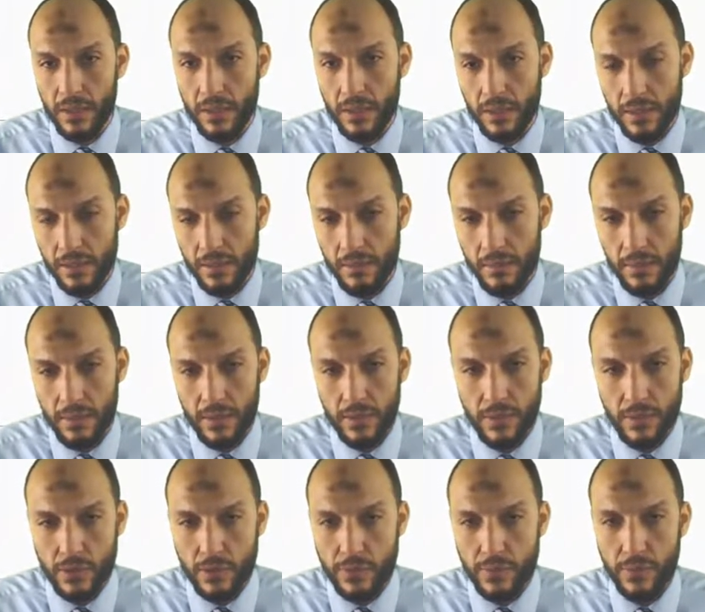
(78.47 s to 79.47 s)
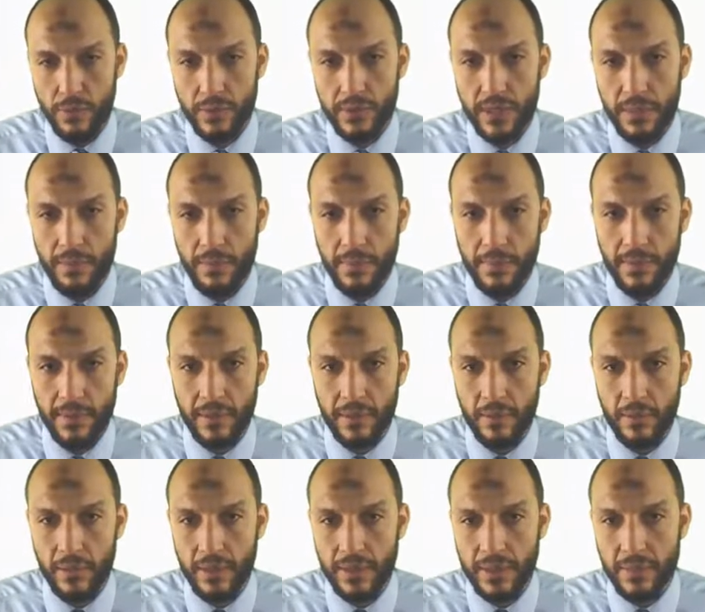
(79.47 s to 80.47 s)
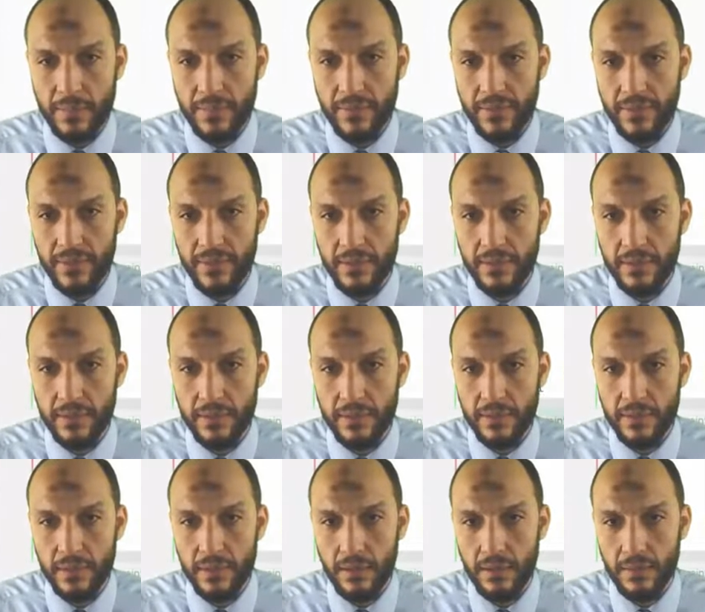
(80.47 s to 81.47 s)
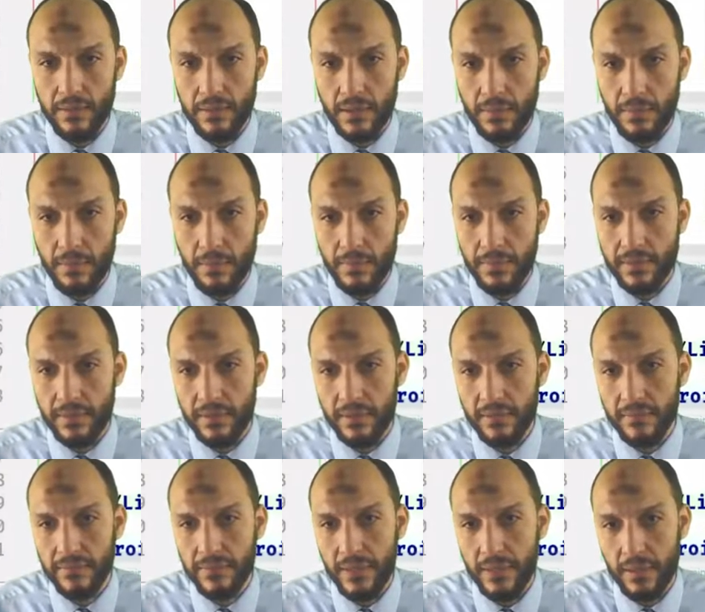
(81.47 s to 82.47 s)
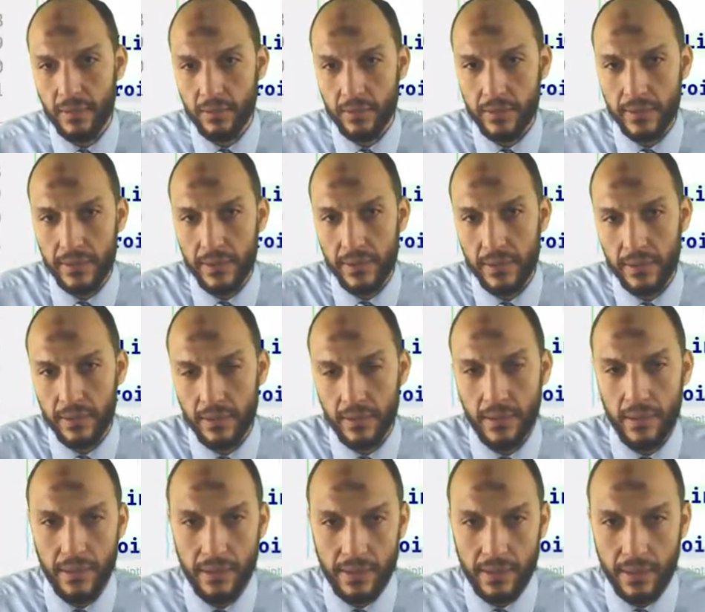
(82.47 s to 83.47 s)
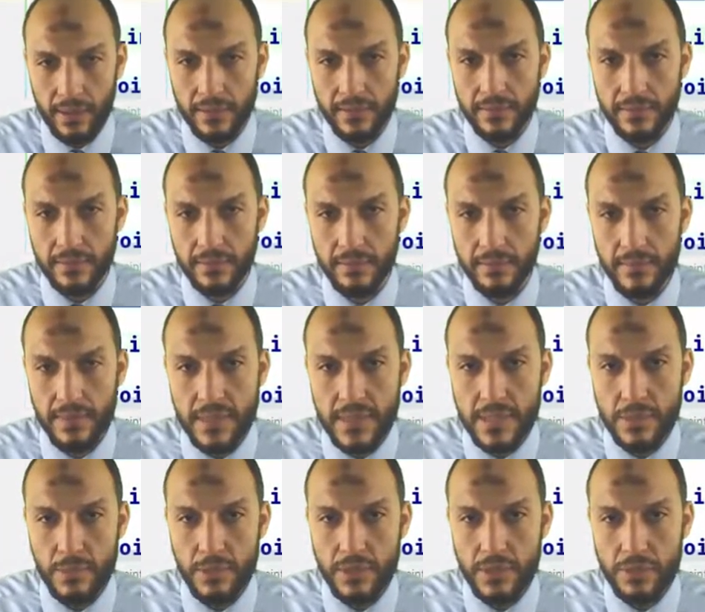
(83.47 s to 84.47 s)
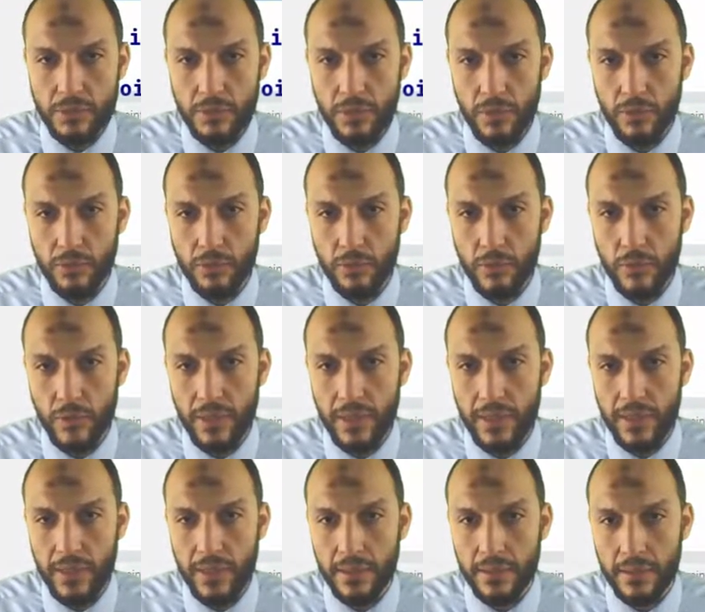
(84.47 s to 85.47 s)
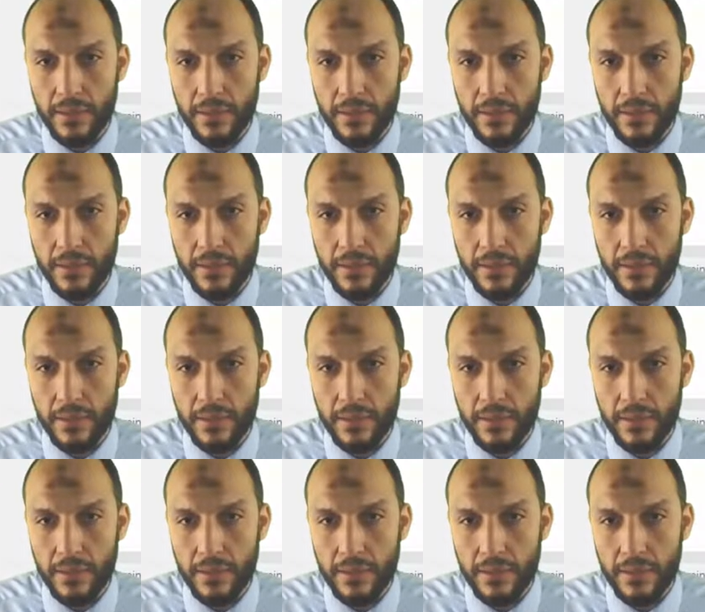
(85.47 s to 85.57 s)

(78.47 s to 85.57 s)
آه، نشوف هو اترمى بره ولا اترمى فين اه اترمى بره فاخد كده كات من السويتش واحطه جوه اللينير